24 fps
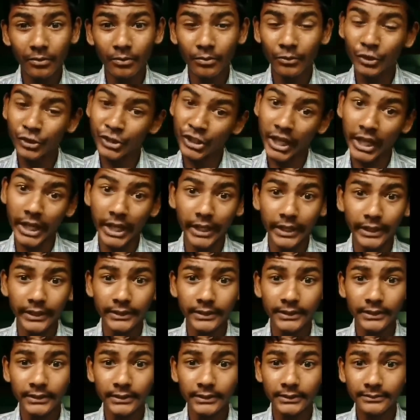मुझे
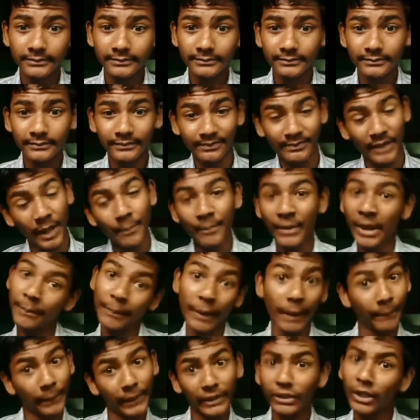मम्मी
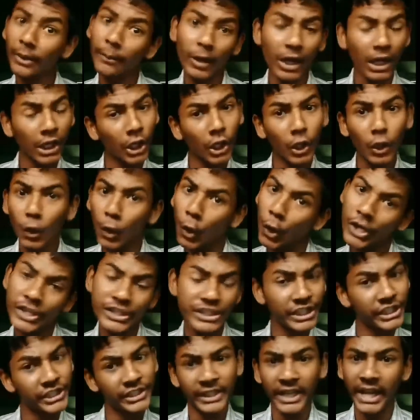पापा से बढ़कर कोई
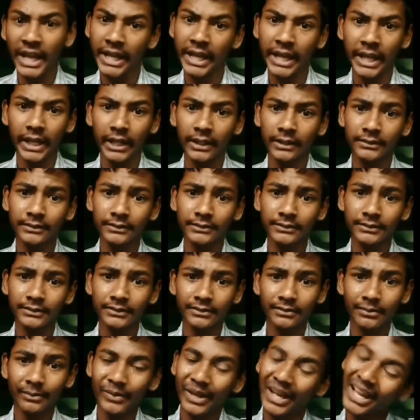चीज नहीं
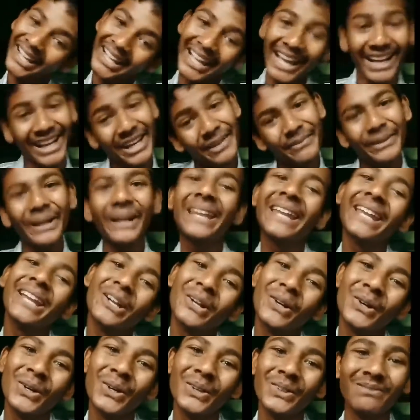है मैं गरीब ही
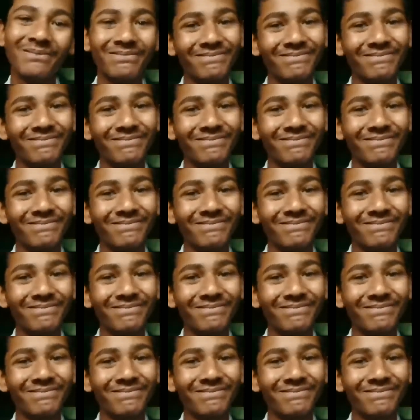ठीक हूँ